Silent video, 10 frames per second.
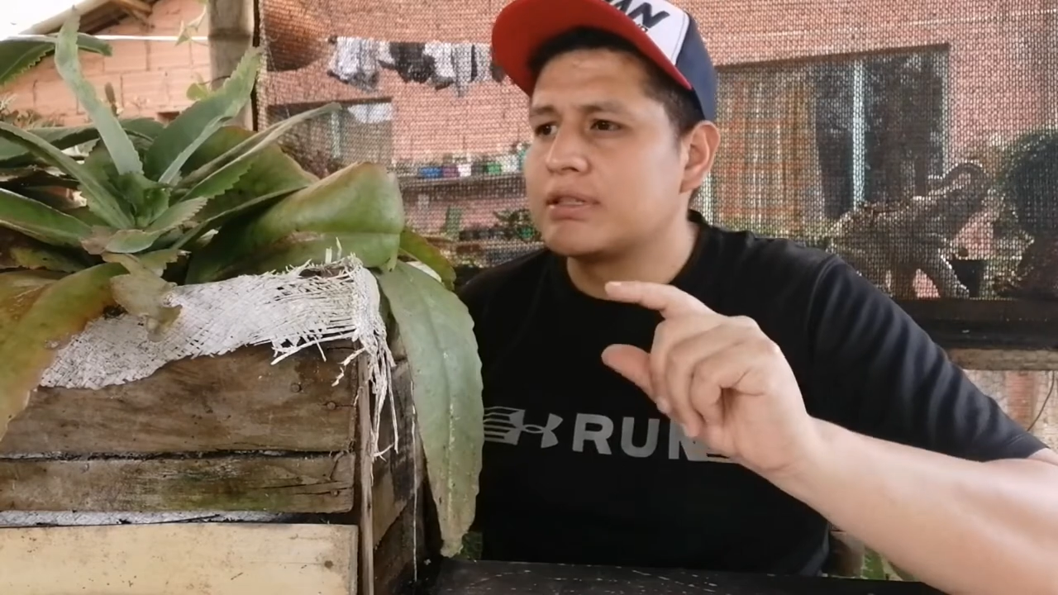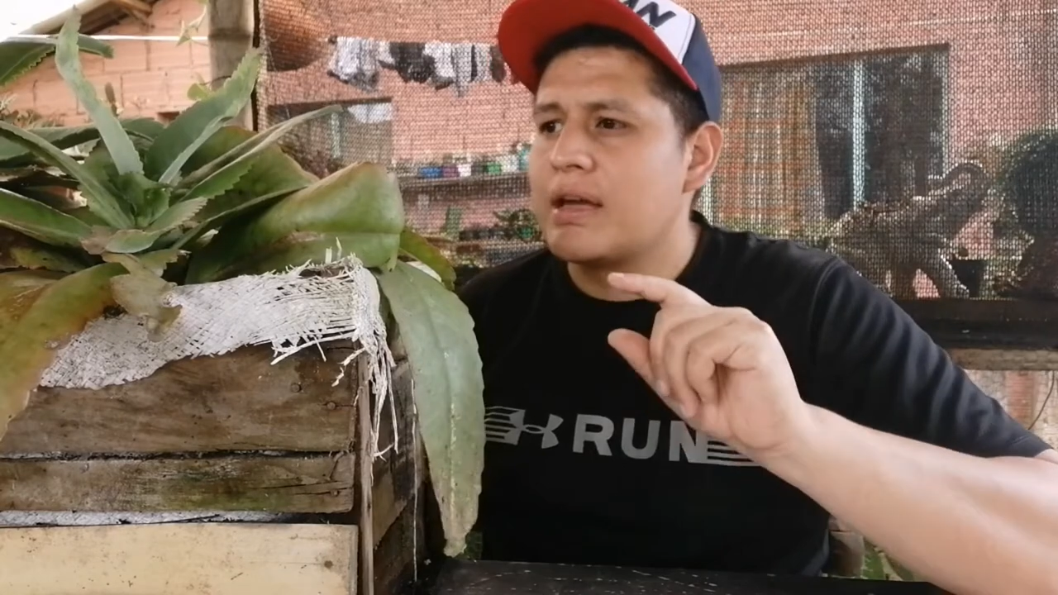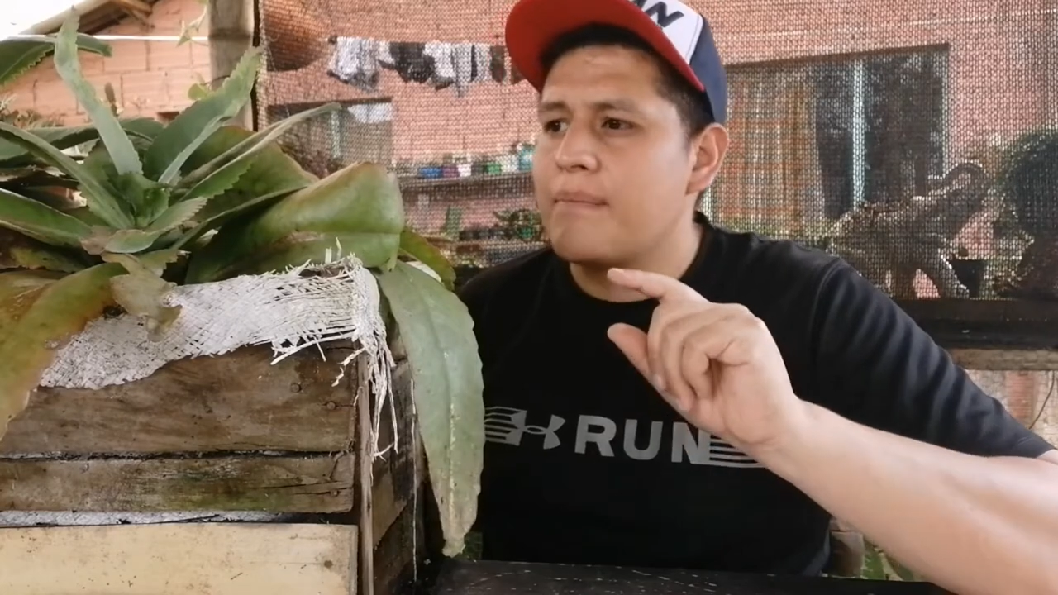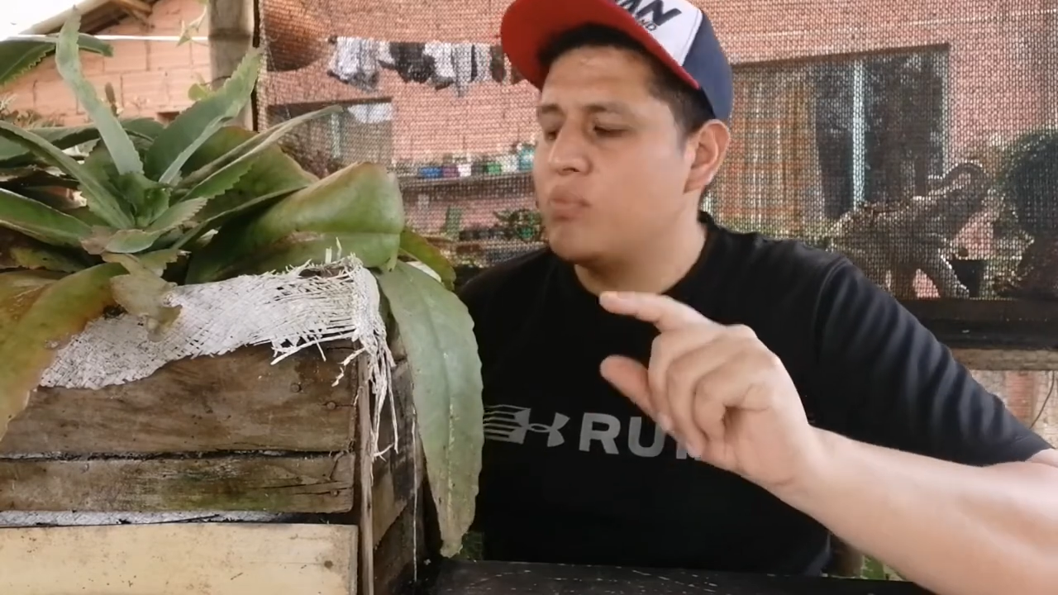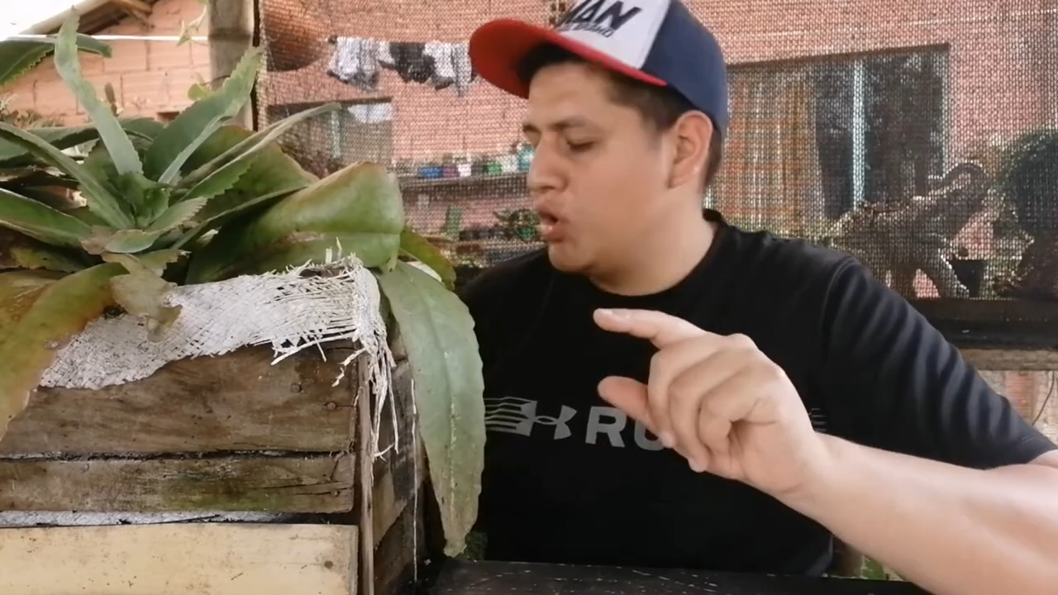
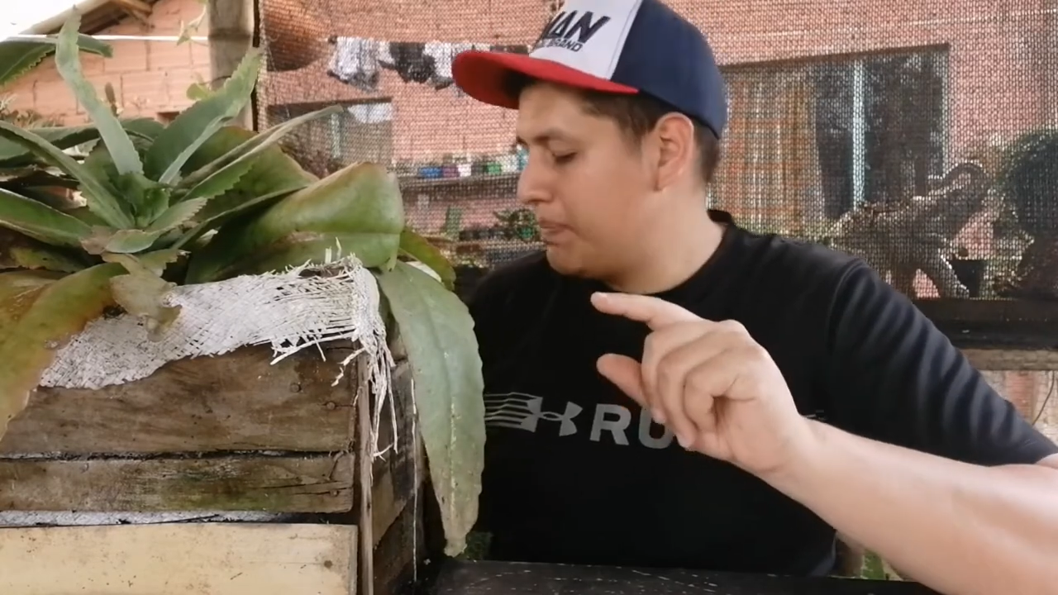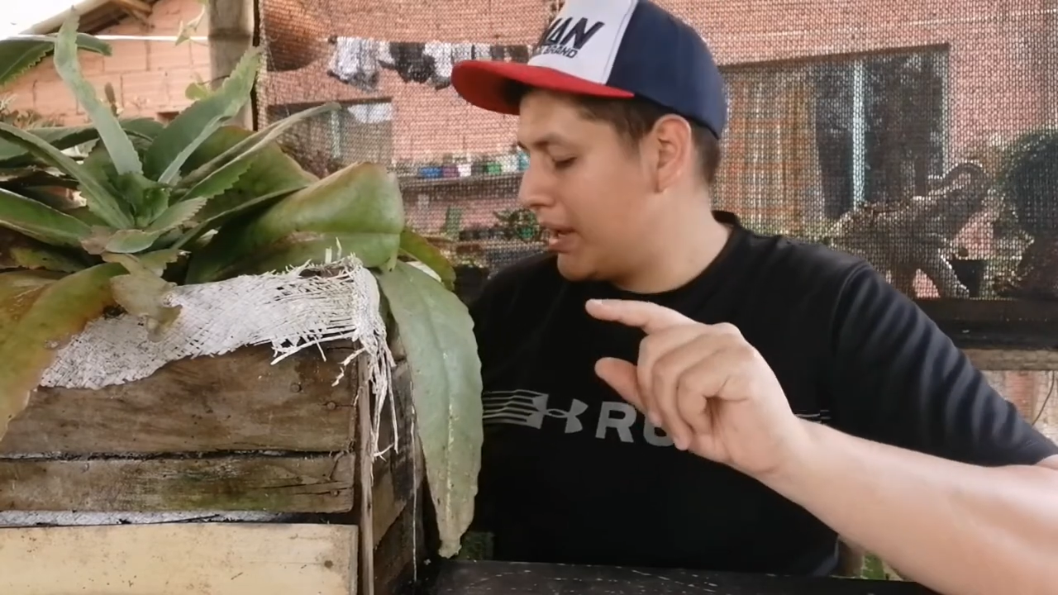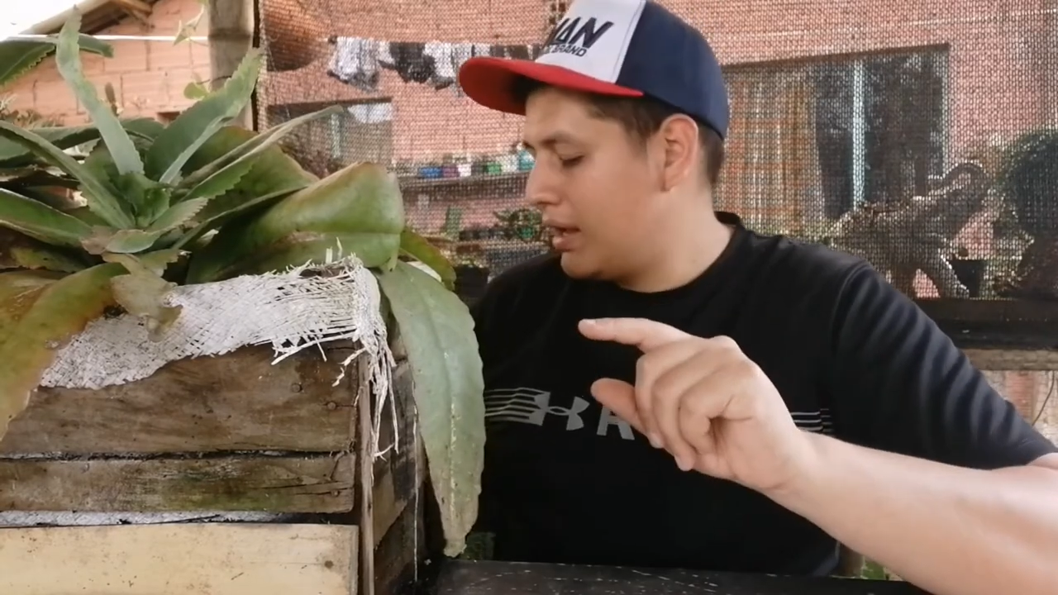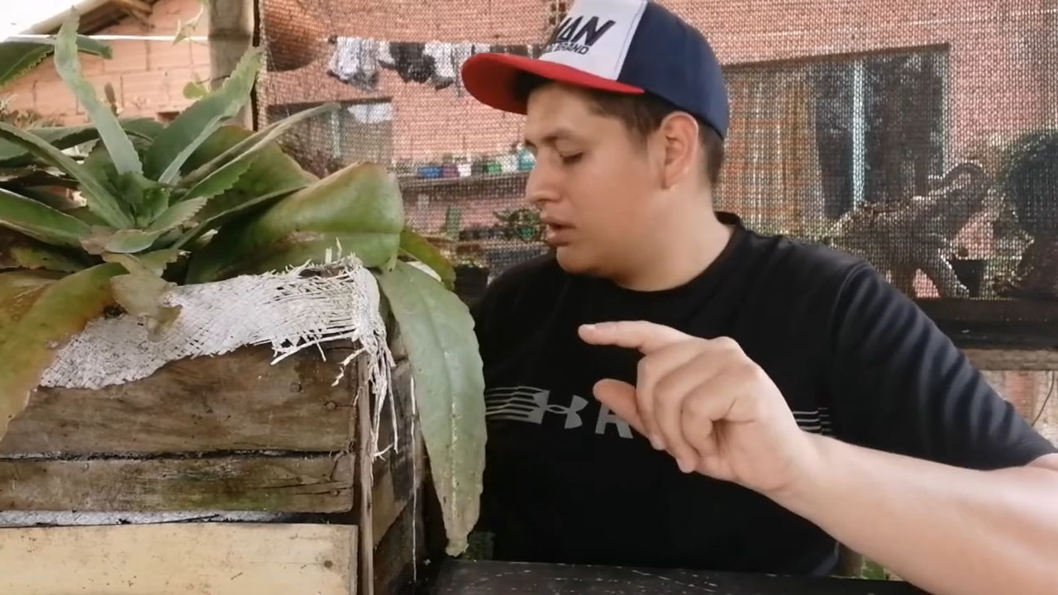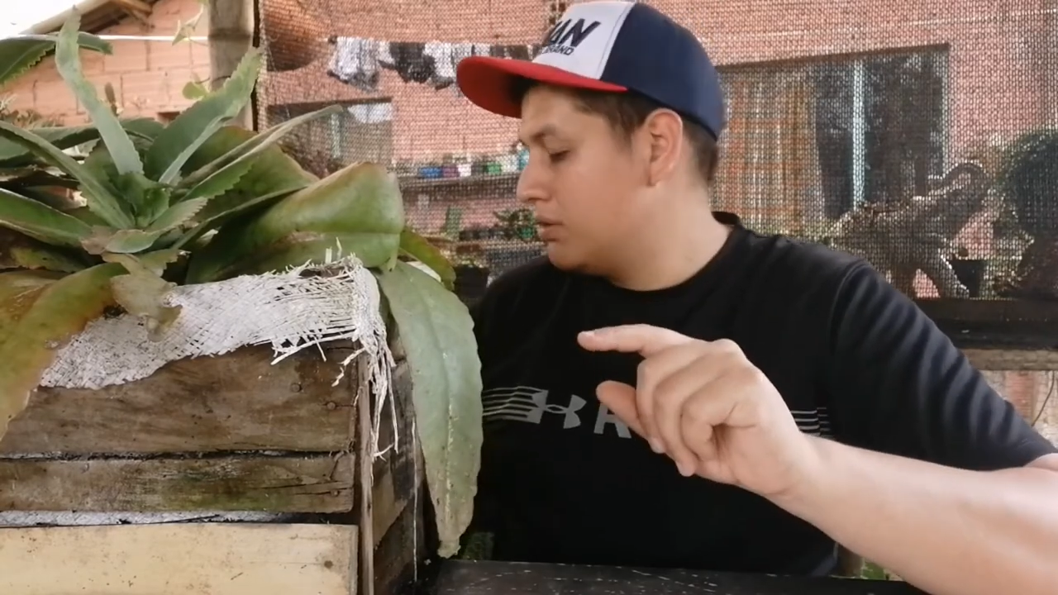está muy
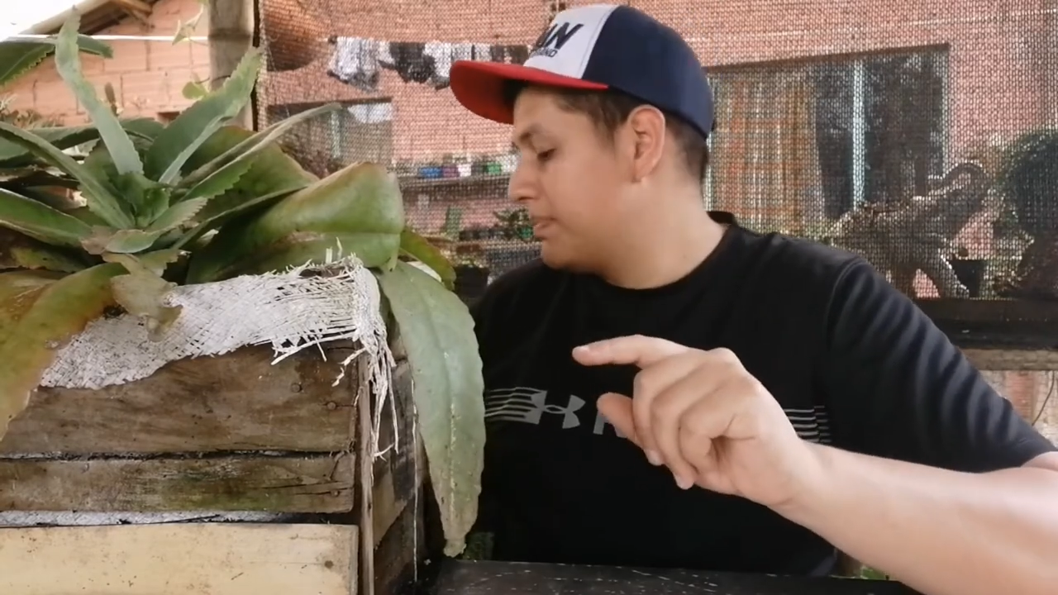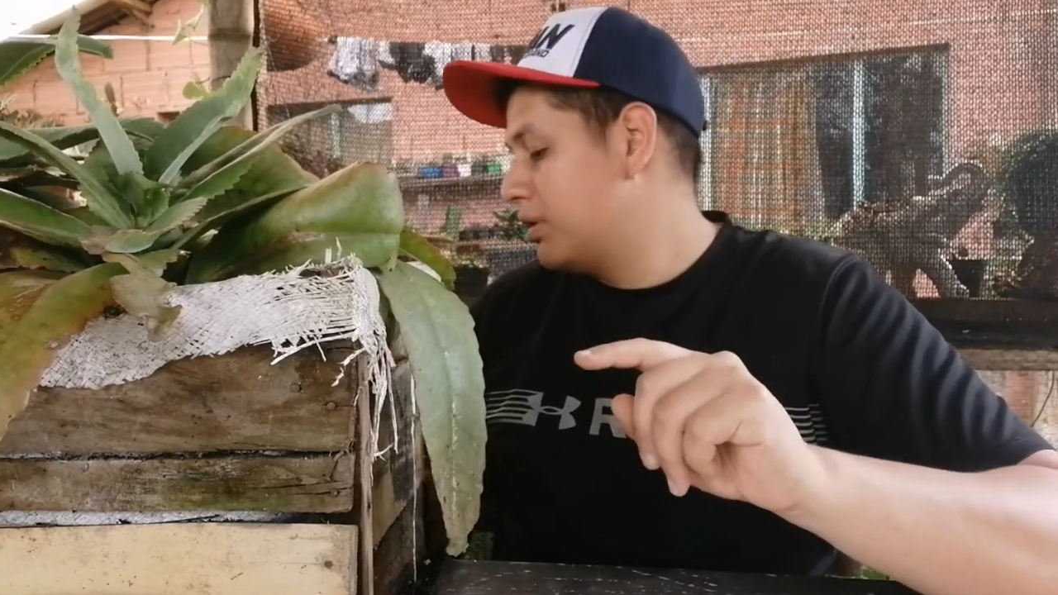pequeño,